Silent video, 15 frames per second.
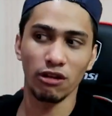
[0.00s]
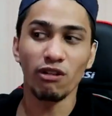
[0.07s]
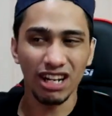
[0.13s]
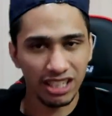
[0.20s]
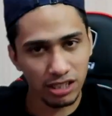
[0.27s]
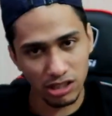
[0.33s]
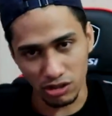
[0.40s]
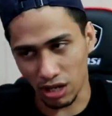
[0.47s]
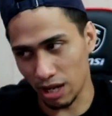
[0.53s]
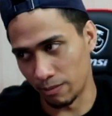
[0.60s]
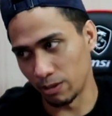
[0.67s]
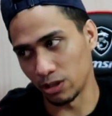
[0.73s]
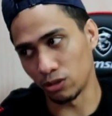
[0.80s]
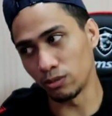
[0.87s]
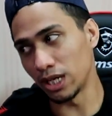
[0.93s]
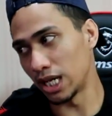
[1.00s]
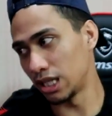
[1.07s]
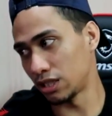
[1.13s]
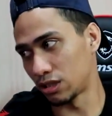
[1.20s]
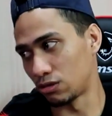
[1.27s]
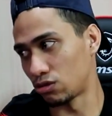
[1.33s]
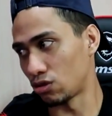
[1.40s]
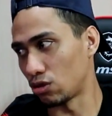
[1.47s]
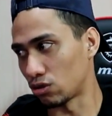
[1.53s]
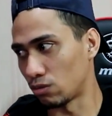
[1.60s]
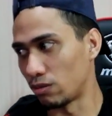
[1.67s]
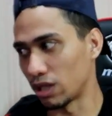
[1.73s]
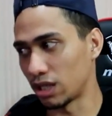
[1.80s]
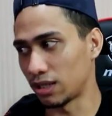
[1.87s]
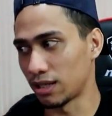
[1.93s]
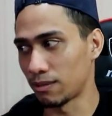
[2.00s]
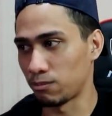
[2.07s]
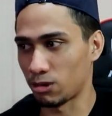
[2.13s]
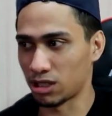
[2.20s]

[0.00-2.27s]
I want this to happen. To be honest, gusto ko itong maganap